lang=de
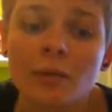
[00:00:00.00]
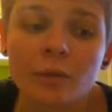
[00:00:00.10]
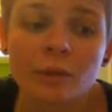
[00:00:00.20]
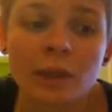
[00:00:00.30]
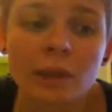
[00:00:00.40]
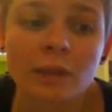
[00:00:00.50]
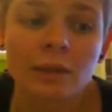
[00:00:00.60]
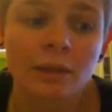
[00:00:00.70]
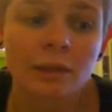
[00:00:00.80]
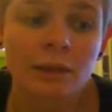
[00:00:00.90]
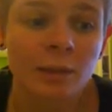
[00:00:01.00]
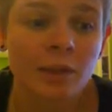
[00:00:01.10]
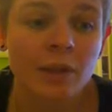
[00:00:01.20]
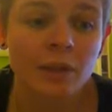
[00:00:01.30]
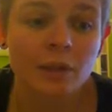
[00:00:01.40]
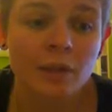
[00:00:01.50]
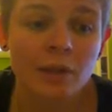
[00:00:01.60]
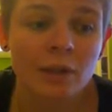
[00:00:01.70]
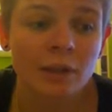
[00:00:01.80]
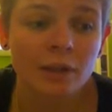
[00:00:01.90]
wo dann äh, ein Termin drin
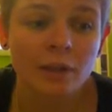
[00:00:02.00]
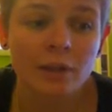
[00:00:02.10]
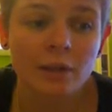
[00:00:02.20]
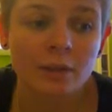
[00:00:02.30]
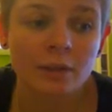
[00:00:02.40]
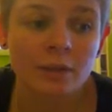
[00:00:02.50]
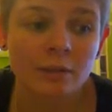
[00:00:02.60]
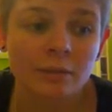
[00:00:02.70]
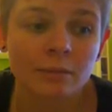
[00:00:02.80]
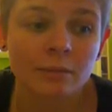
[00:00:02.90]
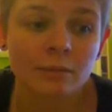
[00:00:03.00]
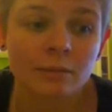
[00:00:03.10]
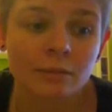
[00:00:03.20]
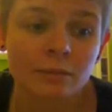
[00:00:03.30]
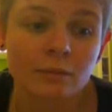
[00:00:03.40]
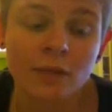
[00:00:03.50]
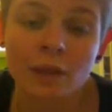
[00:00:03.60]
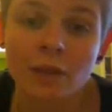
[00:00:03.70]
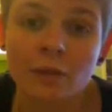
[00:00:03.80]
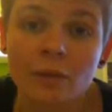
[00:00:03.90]
steht, dass ich ähm,
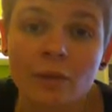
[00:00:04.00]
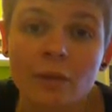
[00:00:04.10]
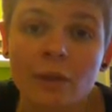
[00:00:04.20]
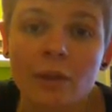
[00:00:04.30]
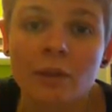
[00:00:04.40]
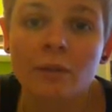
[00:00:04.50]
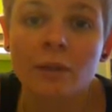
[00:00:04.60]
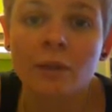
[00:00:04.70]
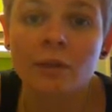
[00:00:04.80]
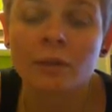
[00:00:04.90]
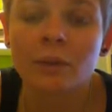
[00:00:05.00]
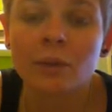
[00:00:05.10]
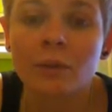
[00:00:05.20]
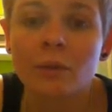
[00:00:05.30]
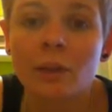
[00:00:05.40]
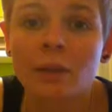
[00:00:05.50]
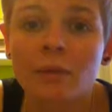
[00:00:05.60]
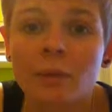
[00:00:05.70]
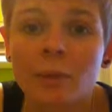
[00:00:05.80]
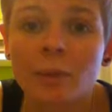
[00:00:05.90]
dann halt zu den Gutachtern fahre und die das
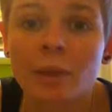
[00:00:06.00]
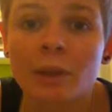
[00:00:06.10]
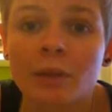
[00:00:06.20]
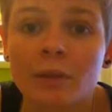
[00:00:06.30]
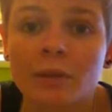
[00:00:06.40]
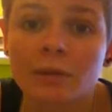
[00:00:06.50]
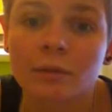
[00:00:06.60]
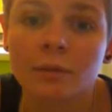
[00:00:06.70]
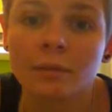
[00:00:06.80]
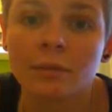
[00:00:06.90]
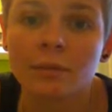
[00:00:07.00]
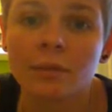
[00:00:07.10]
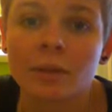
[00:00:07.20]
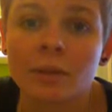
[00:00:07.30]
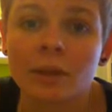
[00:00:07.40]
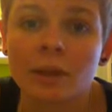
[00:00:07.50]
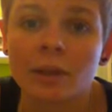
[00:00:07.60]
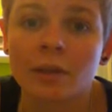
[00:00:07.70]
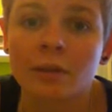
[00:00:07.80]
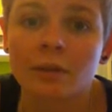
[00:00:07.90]
Gutachten für mich machen, um, damit ich
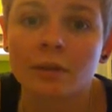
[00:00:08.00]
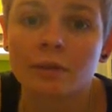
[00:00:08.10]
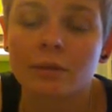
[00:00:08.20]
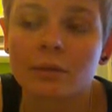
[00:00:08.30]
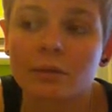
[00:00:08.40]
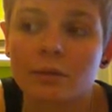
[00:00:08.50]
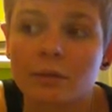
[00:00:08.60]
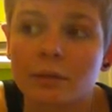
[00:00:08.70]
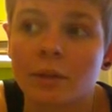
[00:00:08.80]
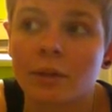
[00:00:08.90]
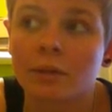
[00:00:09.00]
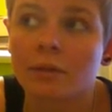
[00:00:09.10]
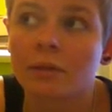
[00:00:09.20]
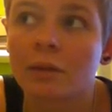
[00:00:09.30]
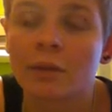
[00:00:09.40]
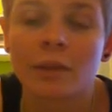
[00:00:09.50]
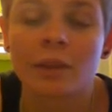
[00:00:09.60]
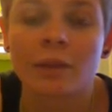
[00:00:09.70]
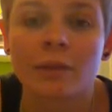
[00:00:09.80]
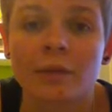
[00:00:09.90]
halt ja da
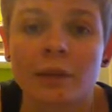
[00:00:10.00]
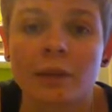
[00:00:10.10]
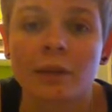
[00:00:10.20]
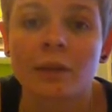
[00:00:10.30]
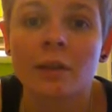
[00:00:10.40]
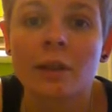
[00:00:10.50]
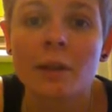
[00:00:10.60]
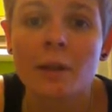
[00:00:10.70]
weiterverfahren kann.